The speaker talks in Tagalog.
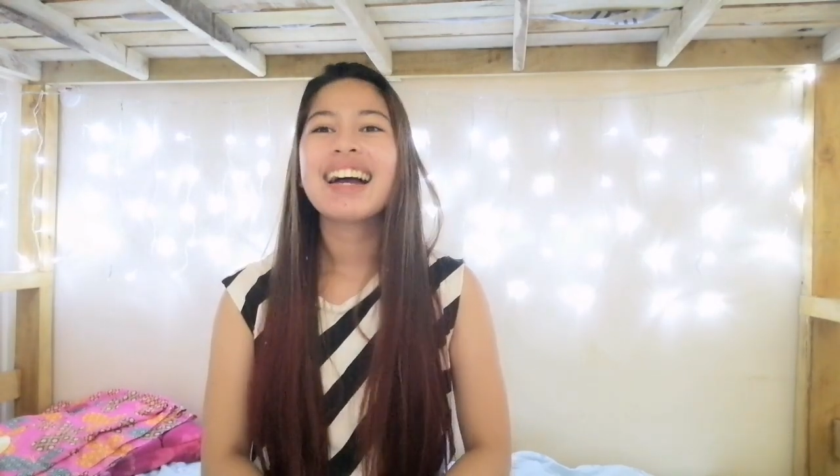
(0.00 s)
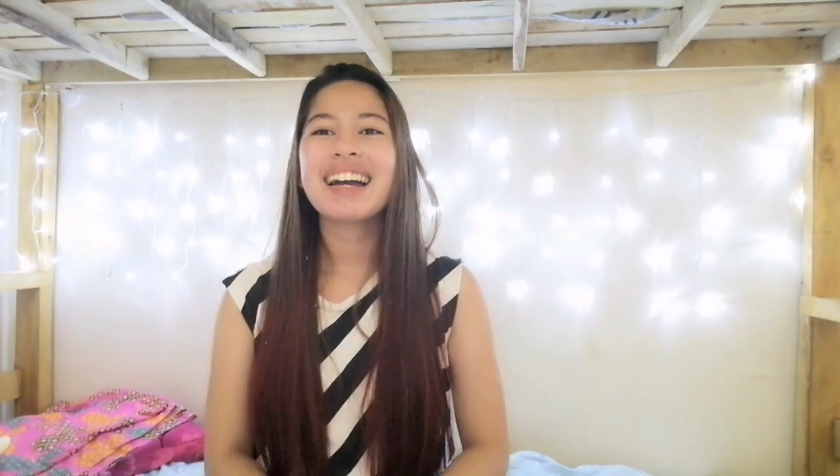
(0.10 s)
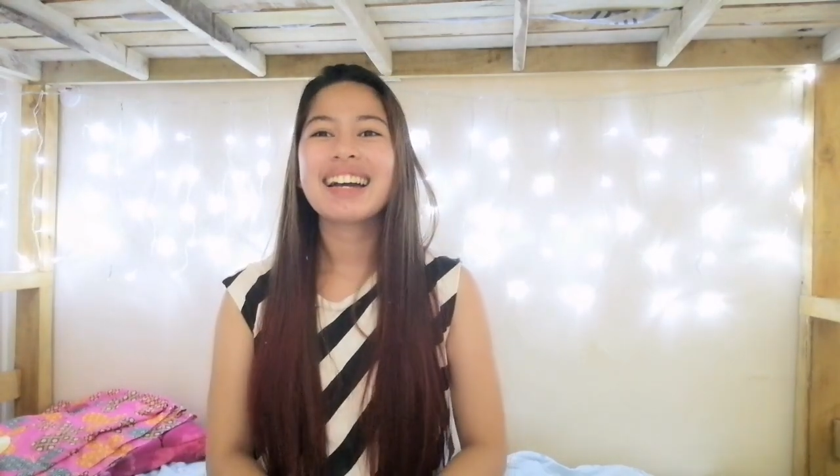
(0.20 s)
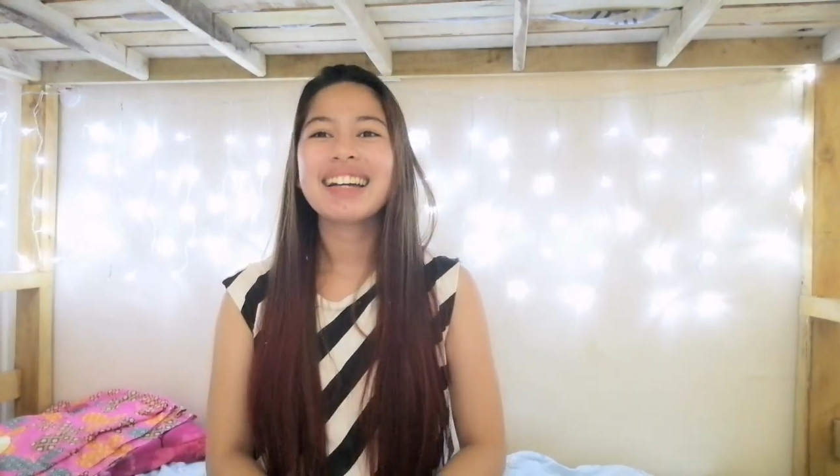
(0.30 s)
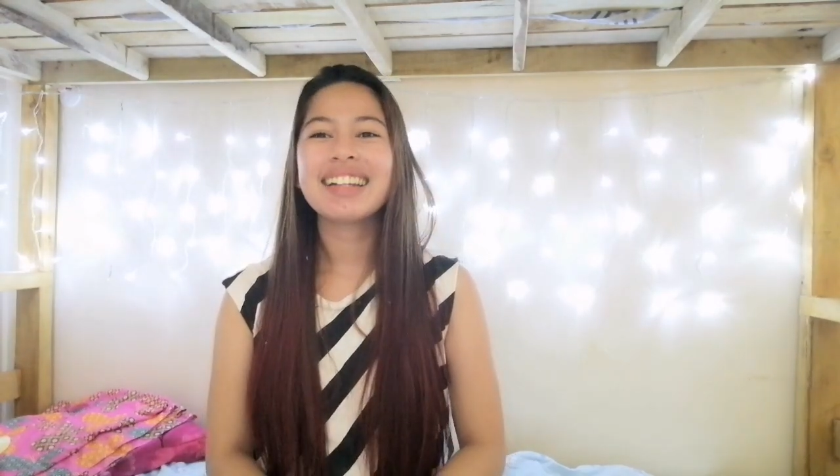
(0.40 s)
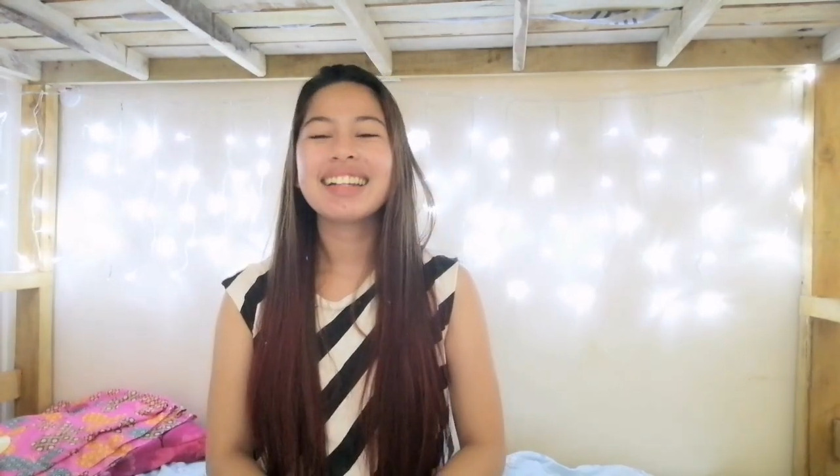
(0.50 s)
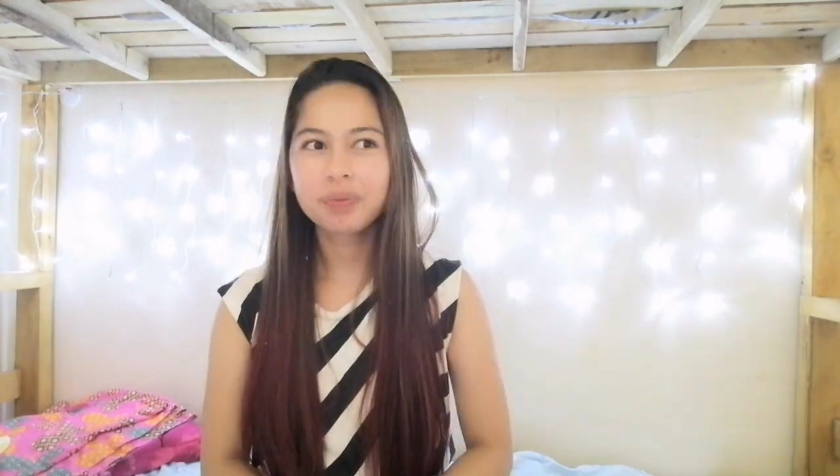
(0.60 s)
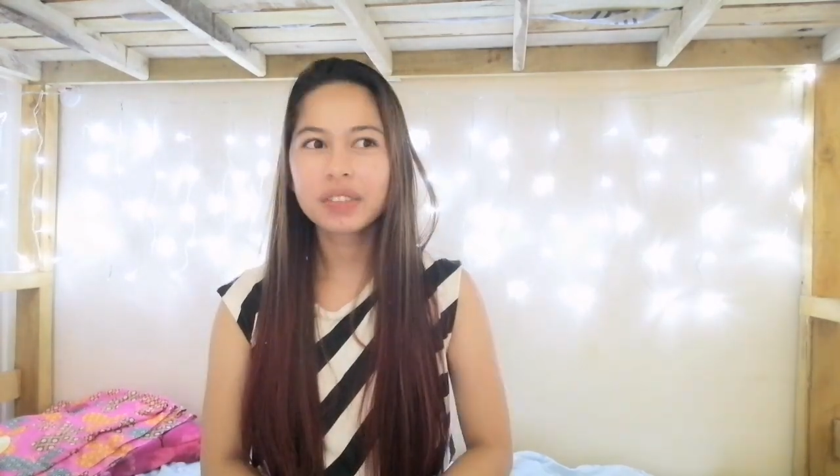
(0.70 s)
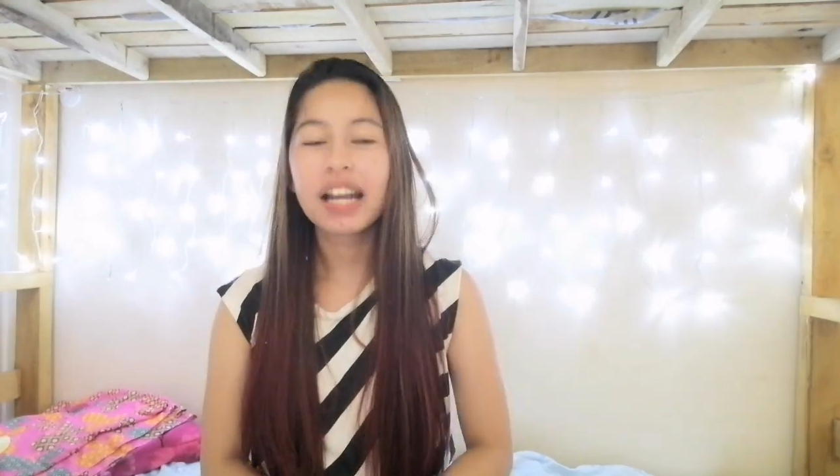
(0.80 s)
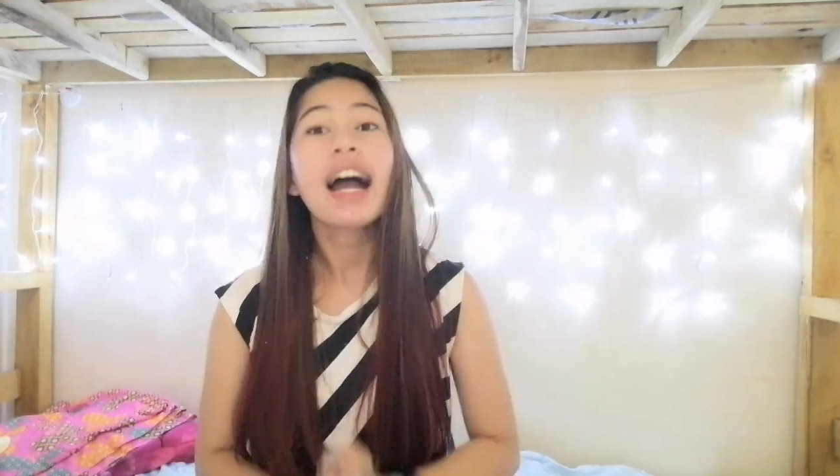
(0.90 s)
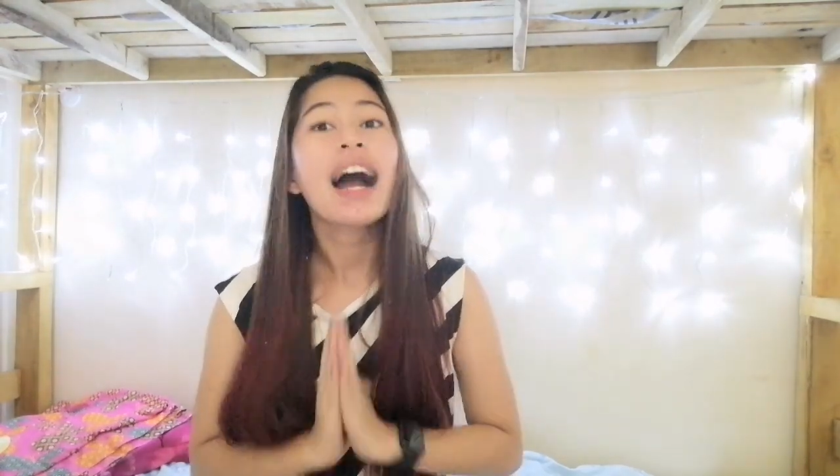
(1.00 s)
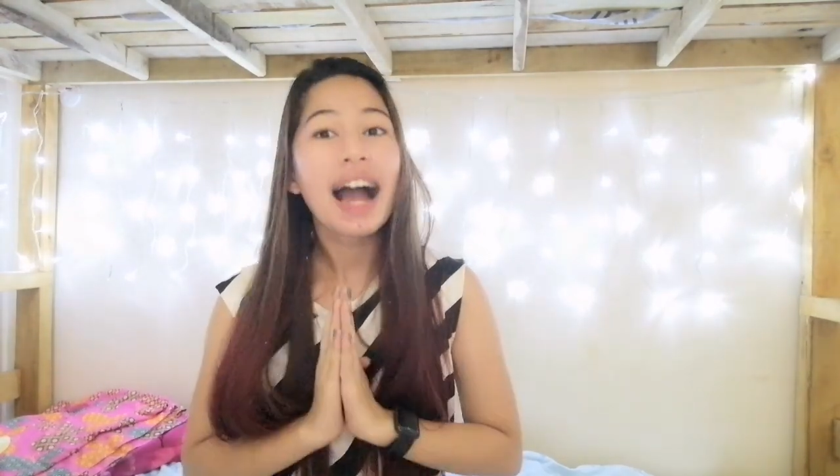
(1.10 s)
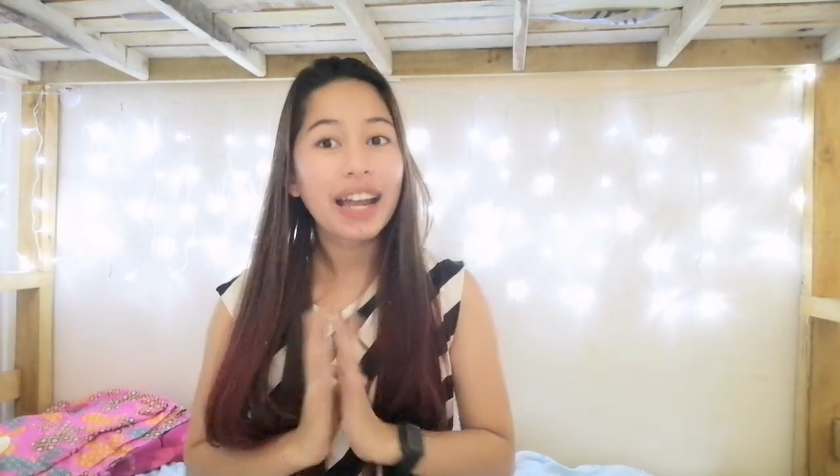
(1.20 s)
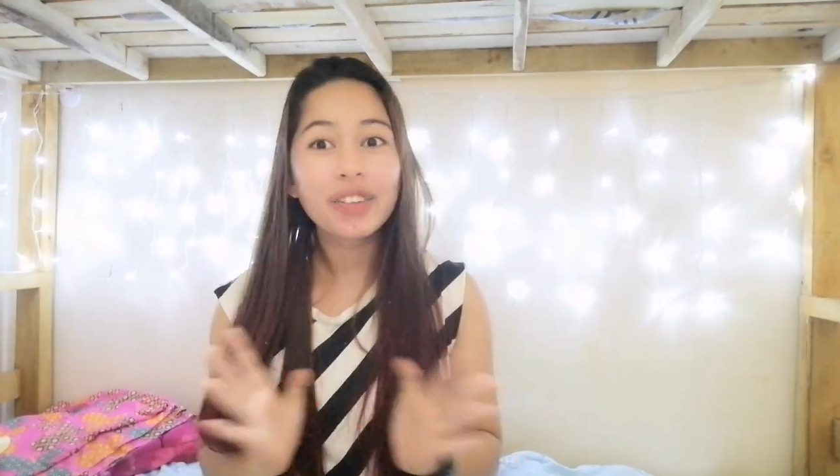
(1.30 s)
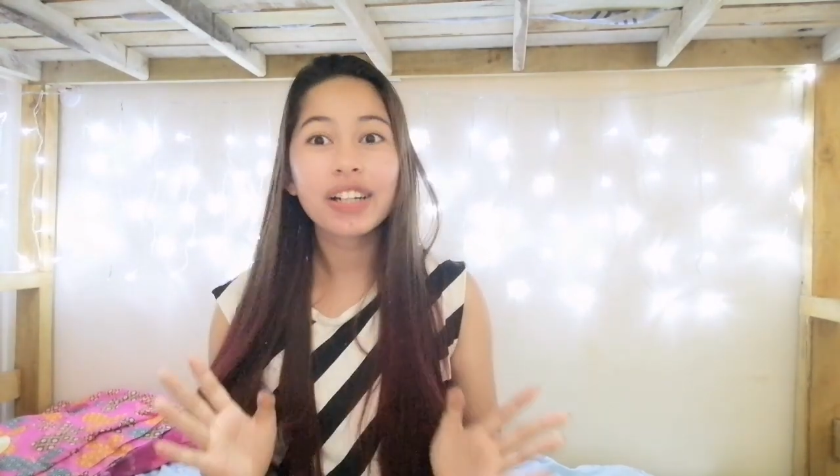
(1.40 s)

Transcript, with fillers: And I